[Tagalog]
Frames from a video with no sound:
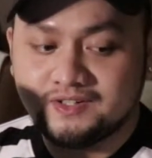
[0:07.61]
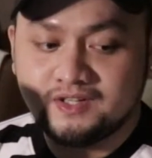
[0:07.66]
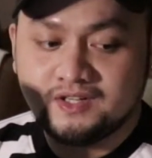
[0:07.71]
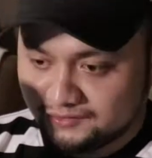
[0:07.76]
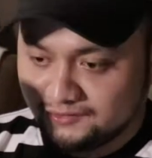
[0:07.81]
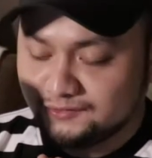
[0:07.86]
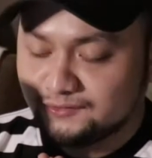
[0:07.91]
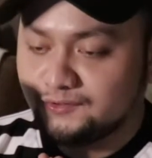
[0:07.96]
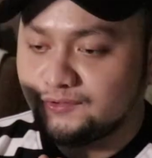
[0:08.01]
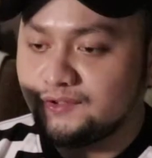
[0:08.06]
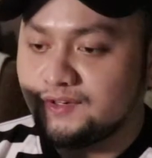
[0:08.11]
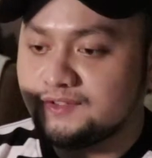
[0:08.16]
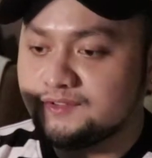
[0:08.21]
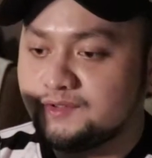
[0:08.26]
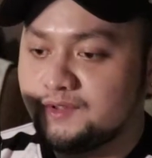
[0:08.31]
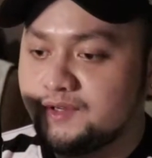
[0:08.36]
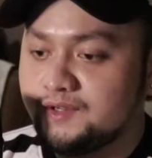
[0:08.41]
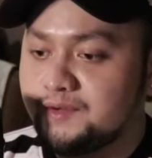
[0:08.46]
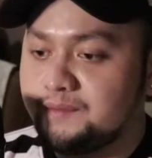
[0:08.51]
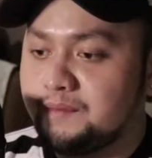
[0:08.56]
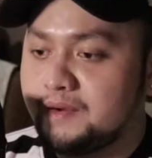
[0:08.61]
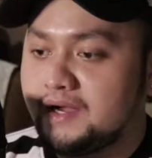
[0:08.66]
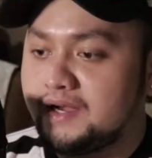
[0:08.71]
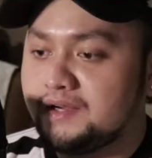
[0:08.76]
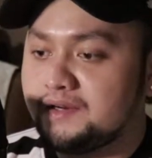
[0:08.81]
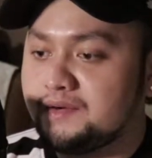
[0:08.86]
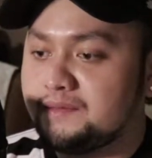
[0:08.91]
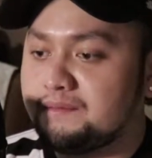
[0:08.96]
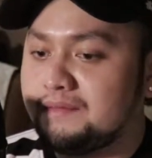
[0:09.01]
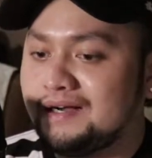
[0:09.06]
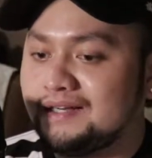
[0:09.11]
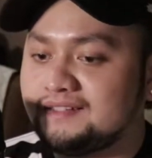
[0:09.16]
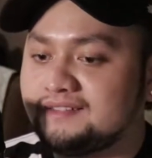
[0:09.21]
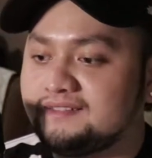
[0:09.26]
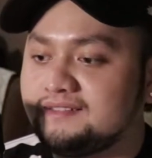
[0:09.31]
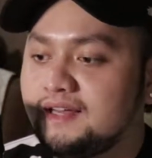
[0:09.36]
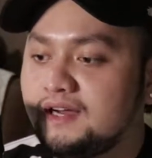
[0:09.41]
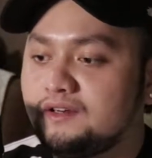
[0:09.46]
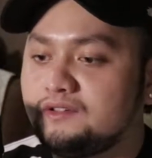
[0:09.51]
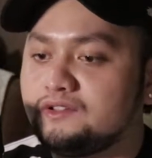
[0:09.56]
Tuturuan ko kayo paano
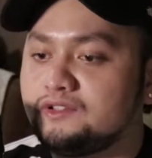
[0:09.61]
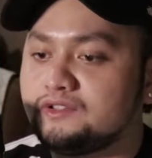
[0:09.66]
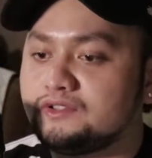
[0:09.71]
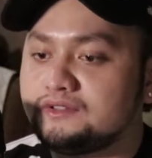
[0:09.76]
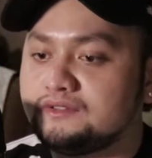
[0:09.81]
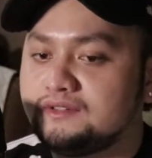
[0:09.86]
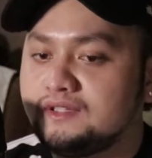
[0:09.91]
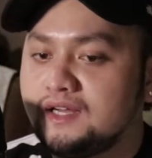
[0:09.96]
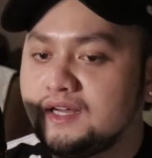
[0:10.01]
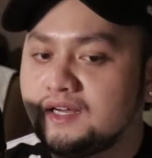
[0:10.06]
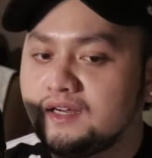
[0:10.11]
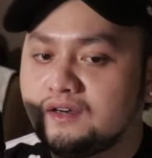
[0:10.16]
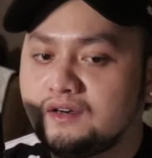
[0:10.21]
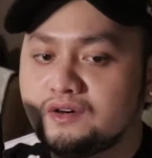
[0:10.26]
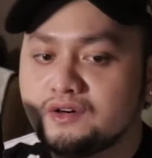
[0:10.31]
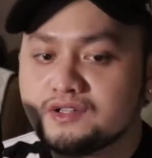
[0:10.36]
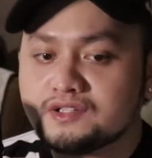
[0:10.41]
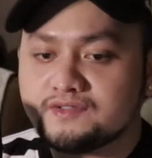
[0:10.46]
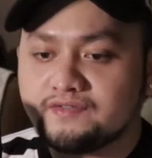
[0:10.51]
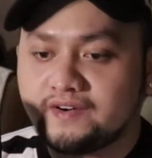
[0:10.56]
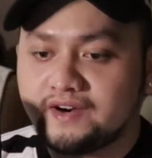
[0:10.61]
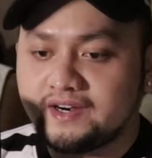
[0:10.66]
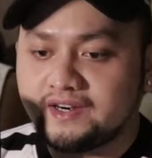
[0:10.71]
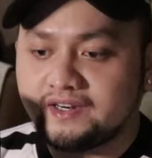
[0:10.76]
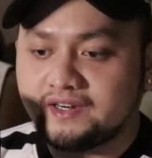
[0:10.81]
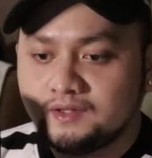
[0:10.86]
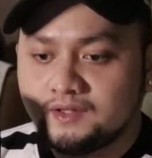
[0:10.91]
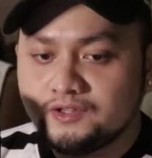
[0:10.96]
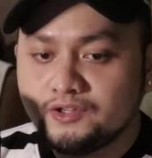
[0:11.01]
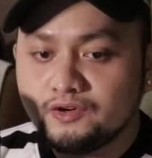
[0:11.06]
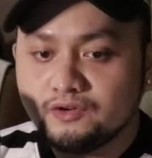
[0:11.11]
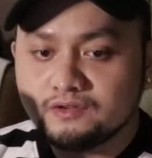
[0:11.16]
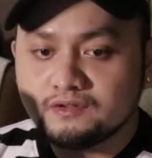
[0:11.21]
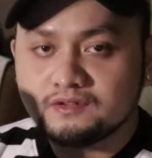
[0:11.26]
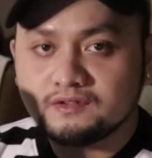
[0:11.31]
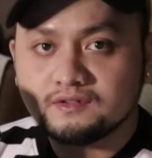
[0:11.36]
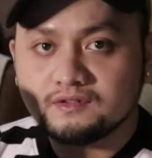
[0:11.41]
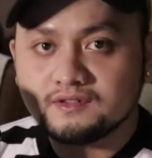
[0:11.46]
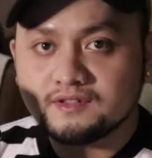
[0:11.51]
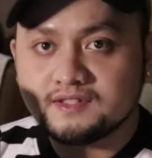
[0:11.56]
mag-download ng Crossfire yung
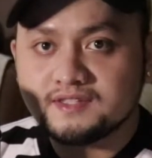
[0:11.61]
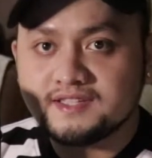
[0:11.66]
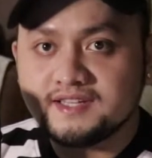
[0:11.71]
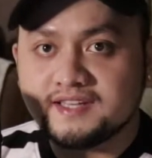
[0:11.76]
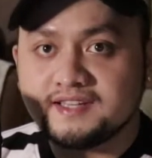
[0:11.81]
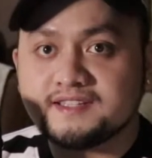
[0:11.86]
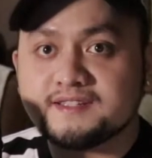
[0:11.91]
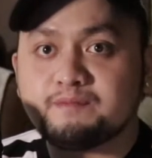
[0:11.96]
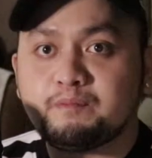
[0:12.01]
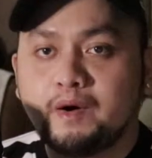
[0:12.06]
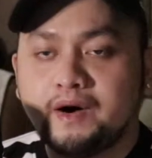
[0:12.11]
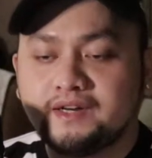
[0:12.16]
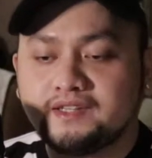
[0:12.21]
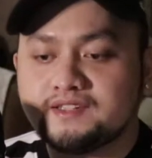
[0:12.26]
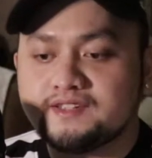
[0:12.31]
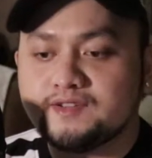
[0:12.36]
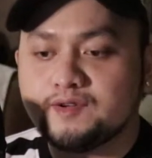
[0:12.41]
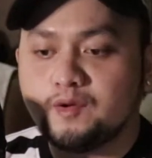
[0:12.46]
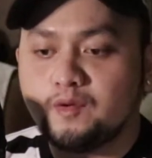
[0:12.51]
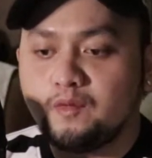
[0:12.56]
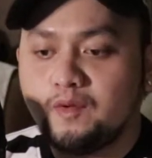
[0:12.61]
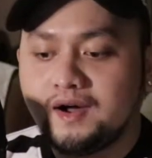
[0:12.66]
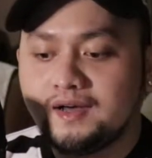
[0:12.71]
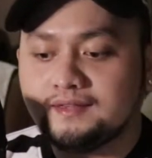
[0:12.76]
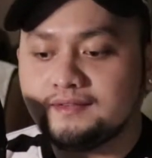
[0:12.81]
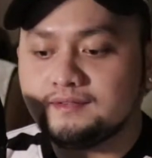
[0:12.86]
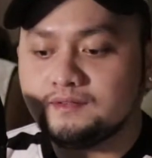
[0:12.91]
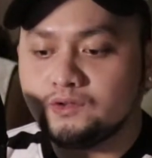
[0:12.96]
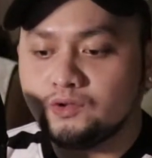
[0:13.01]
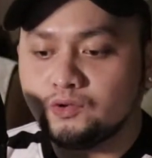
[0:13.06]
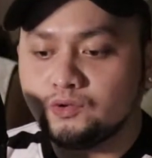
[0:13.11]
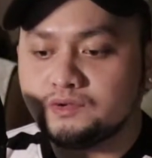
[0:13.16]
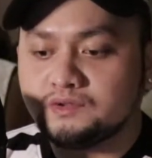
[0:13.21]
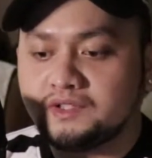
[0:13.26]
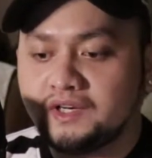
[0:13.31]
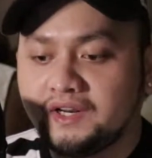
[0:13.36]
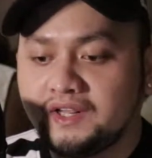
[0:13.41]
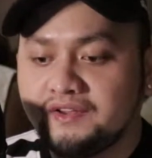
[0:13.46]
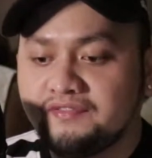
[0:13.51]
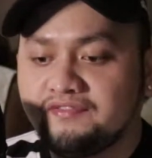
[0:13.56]
6 parts, yung 1, 2,
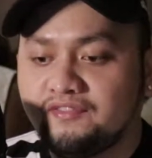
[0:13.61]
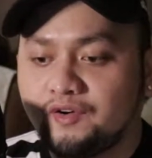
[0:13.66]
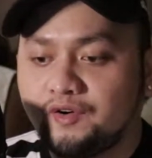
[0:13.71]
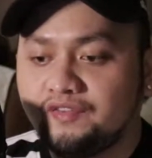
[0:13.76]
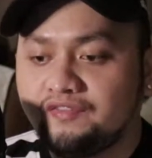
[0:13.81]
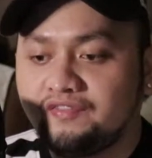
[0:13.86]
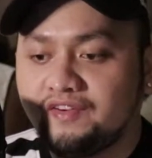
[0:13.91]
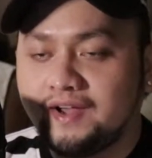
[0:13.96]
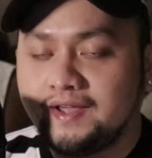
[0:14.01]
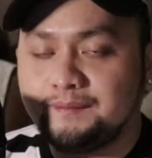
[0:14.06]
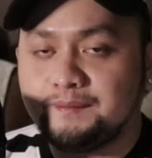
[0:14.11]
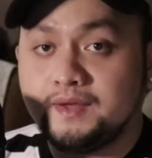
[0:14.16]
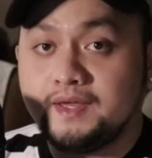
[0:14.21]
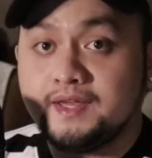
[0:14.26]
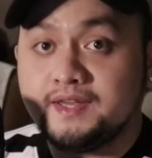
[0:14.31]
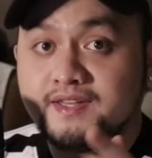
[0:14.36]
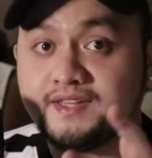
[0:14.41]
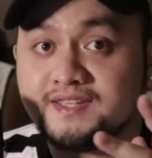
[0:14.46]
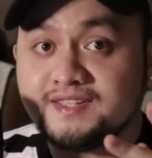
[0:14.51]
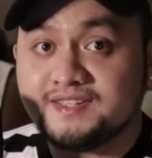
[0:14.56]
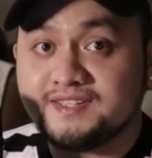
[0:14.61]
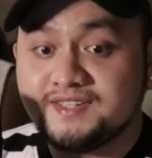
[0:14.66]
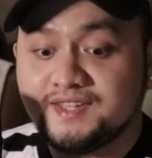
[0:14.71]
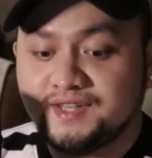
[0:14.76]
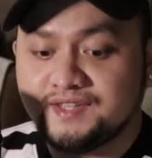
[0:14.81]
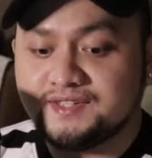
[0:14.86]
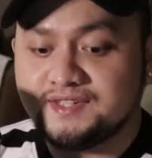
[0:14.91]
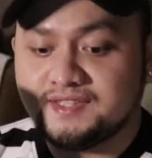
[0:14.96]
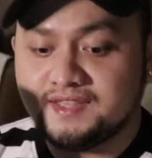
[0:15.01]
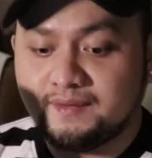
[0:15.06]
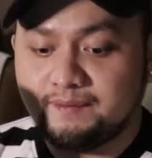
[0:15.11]
3, 4, 5, 6